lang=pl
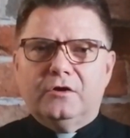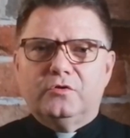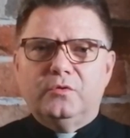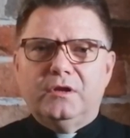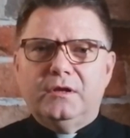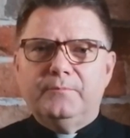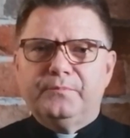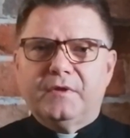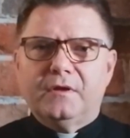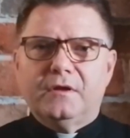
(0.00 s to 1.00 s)
który,
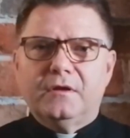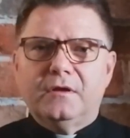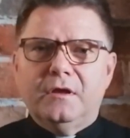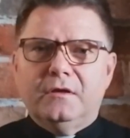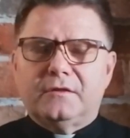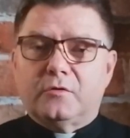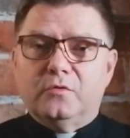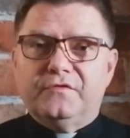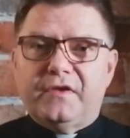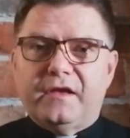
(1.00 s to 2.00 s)
y,
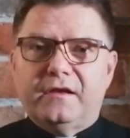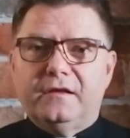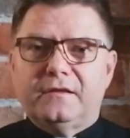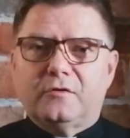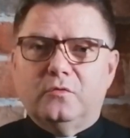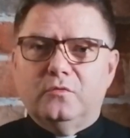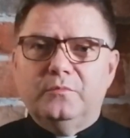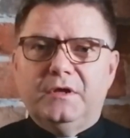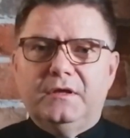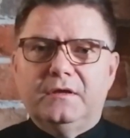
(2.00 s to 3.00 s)
taką cechę, taką
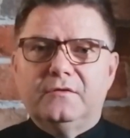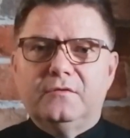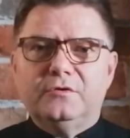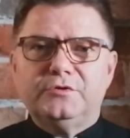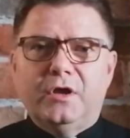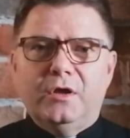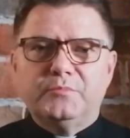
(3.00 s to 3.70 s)
umiejętność,